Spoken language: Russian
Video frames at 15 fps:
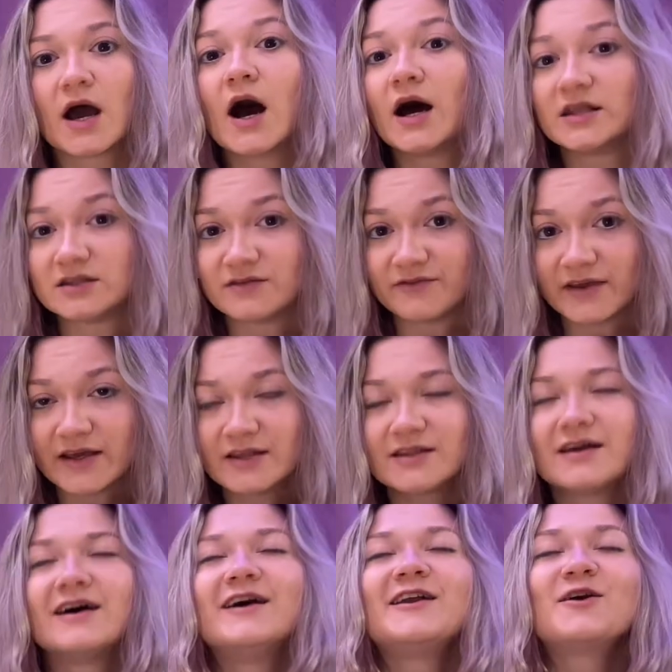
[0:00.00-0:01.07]
Ответ –
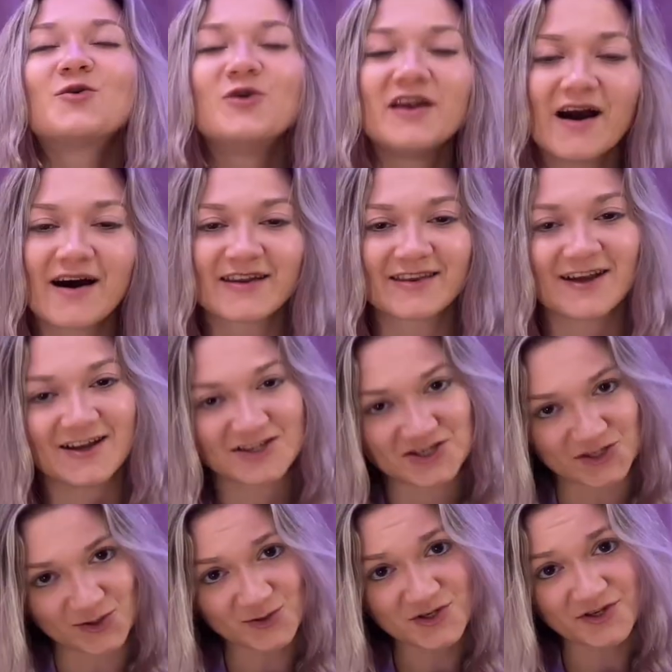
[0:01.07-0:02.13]
регулярное
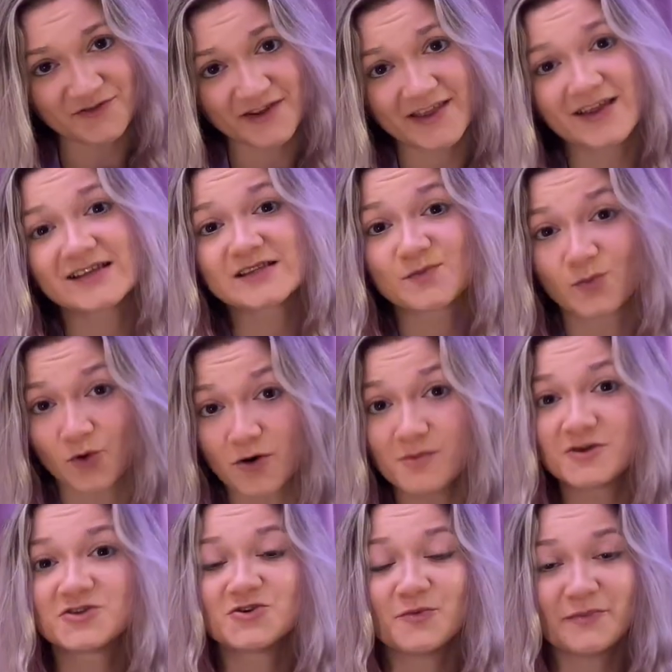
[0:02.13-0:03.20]
отшелушивание с
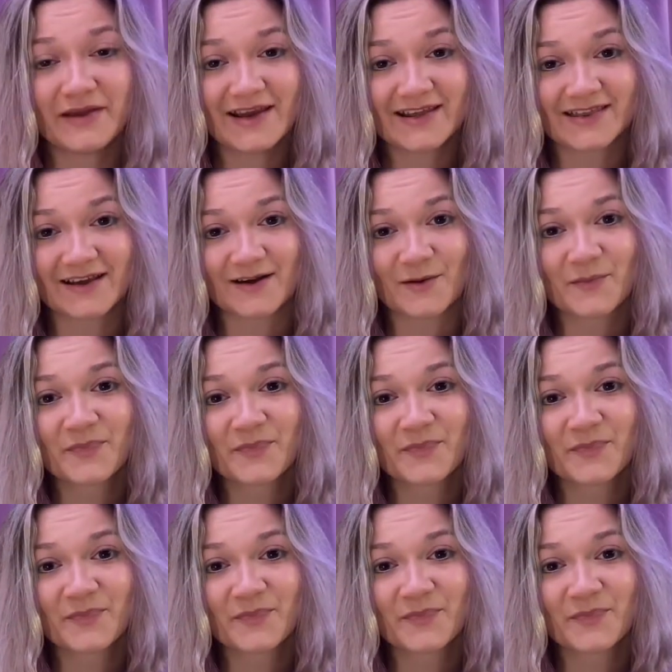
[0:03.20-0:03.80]
помощью пилинга.